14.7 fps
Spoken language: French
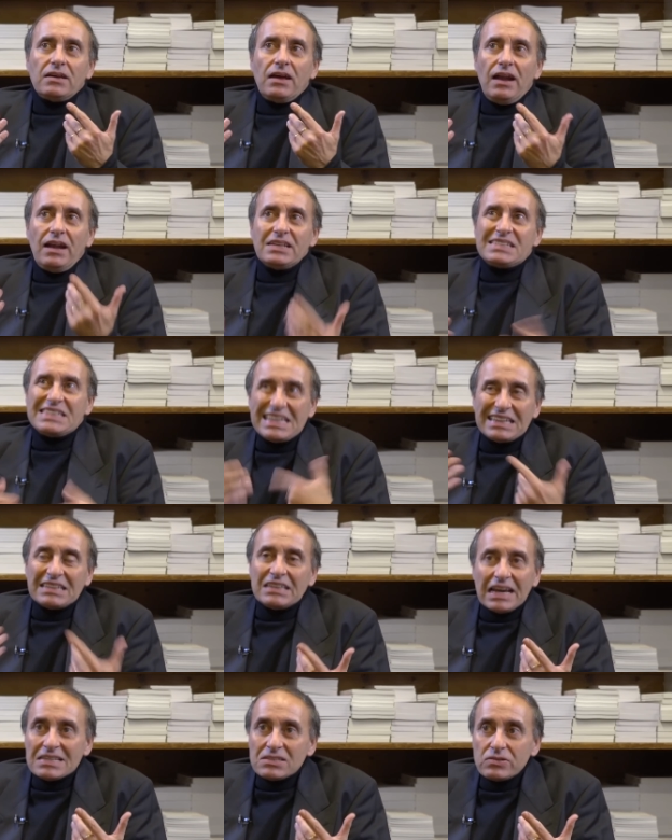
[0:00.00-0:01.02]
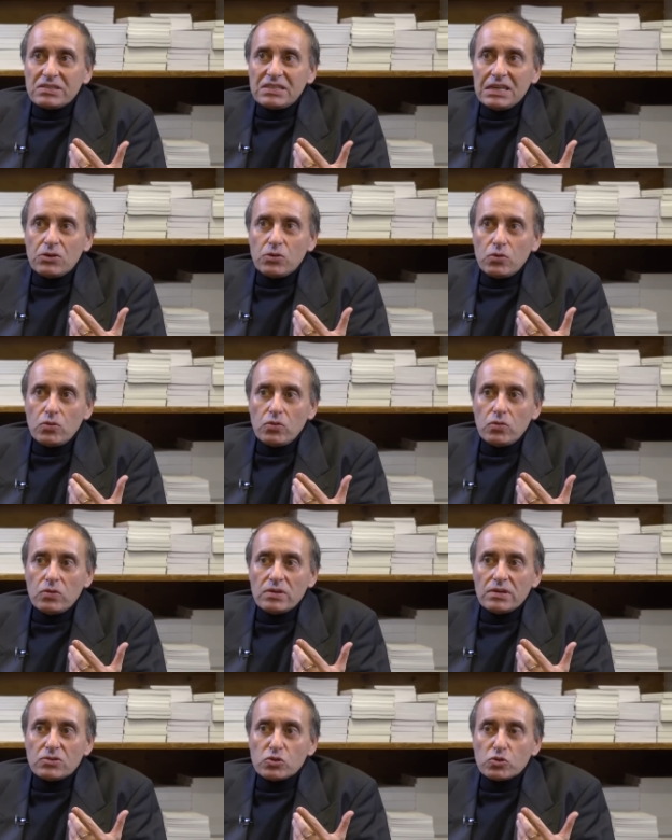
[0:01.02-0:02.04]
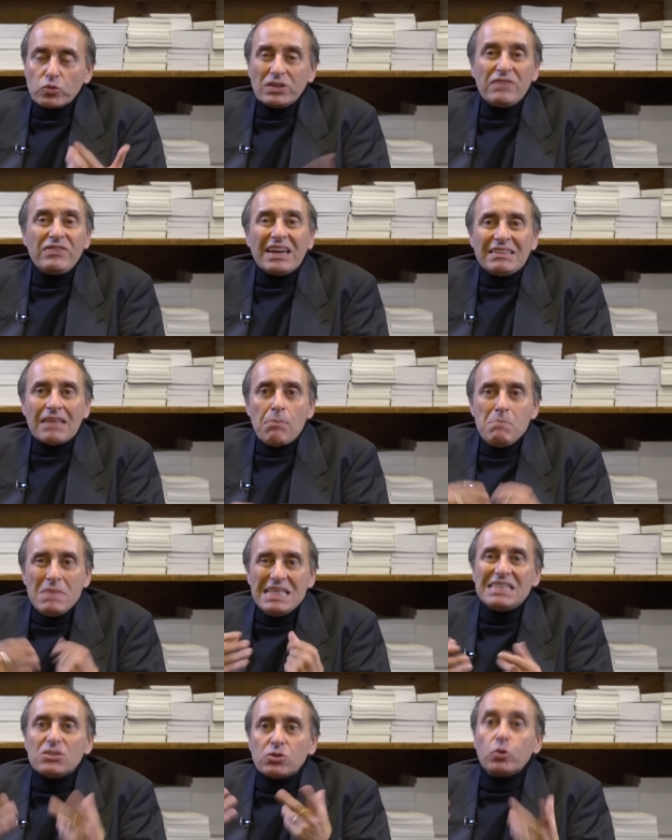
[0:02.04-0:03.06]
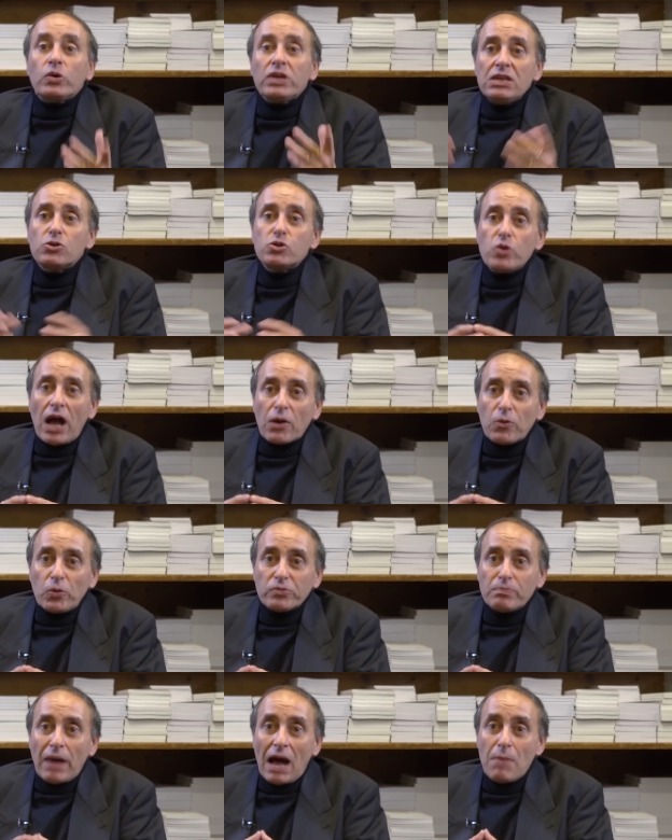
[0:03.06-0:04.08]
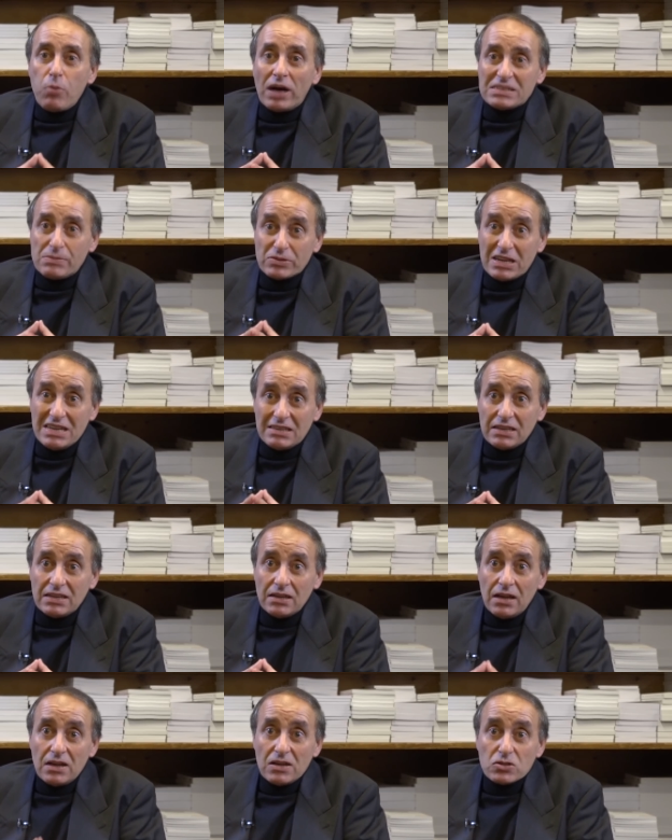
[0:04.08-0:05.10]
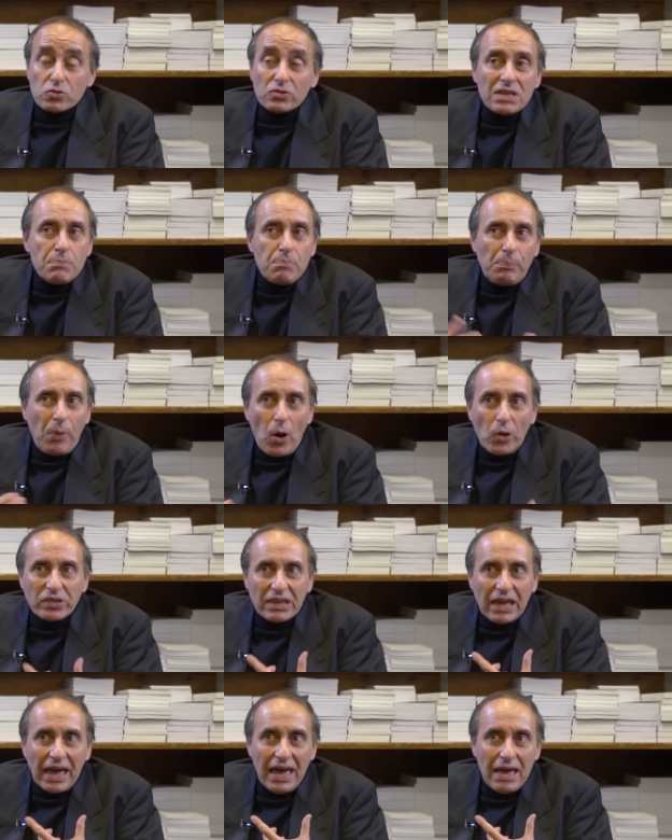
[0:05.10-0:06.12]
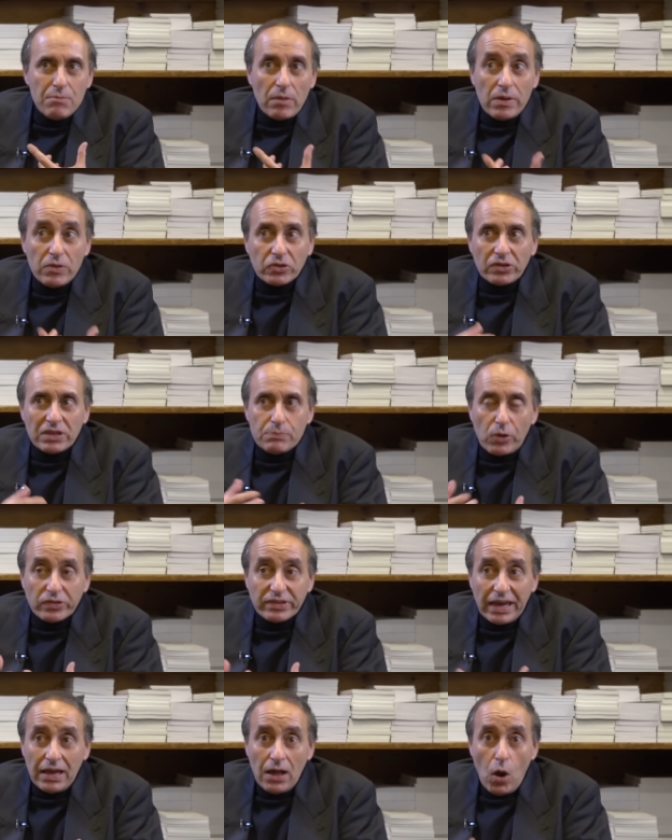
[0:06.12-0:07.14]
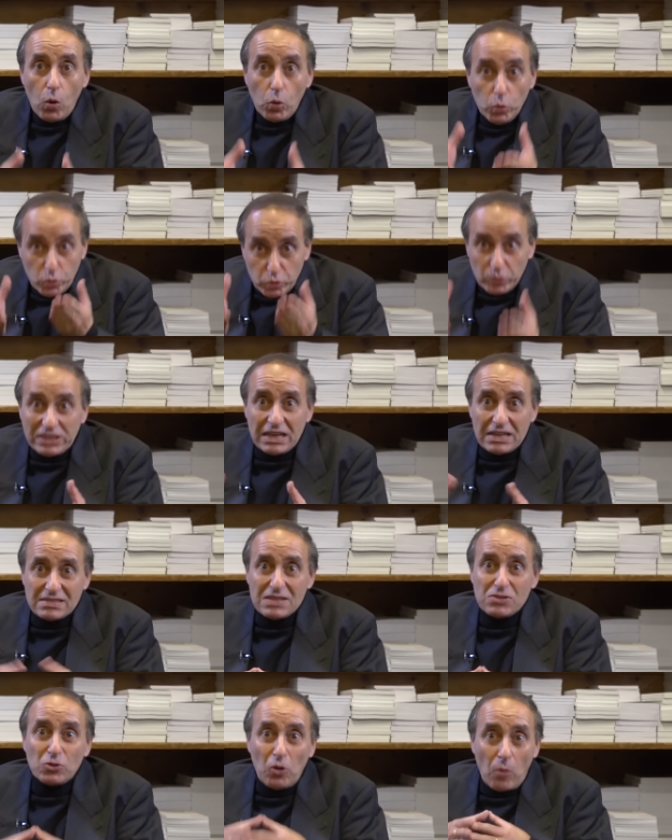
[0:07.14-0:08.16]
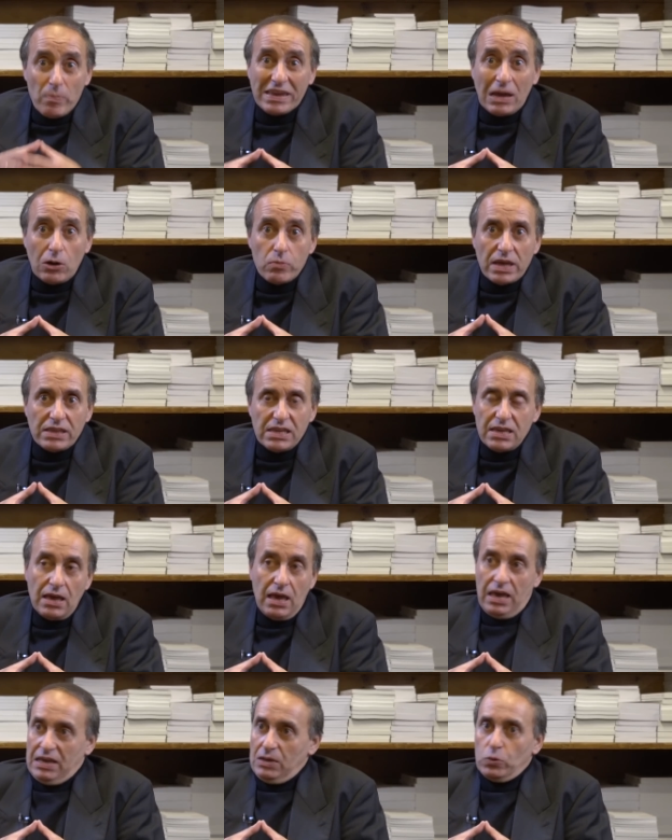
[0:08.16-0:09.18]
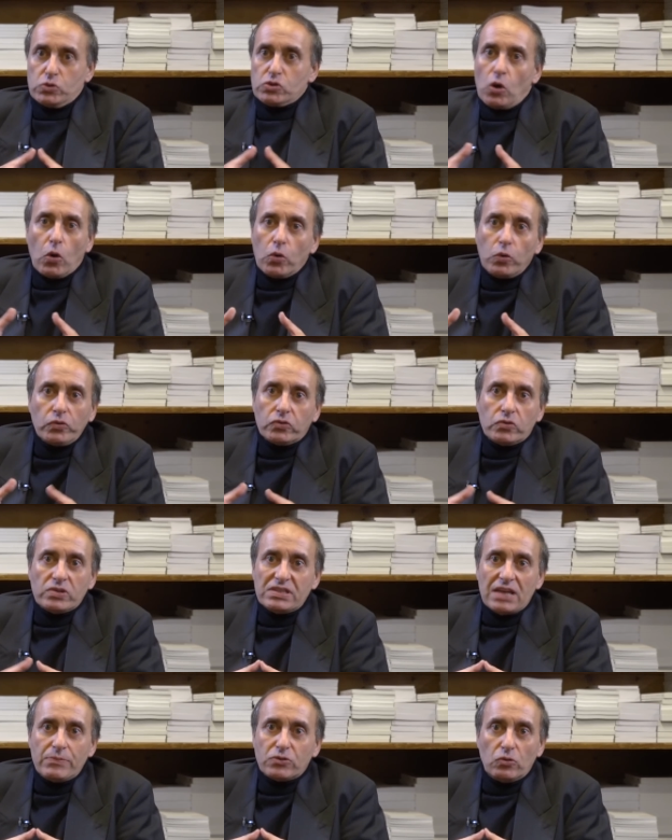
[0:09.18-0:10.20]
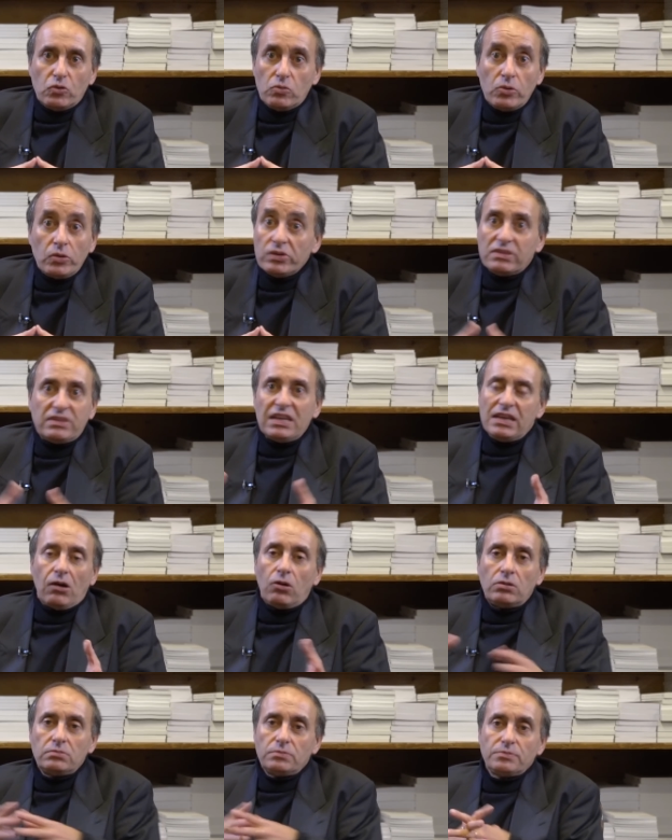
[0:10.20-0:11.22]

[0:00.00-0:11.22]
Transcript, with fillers: euh, ce qui est intéressant, c'est que ce sont des véritables mini-stories que je raconte par rapport à ces personnalités. Ce sont des portraits, mais en même temps des portraits où tout est axé sur leur mégalomanie, et on se rend compte que c'est absolument délirant.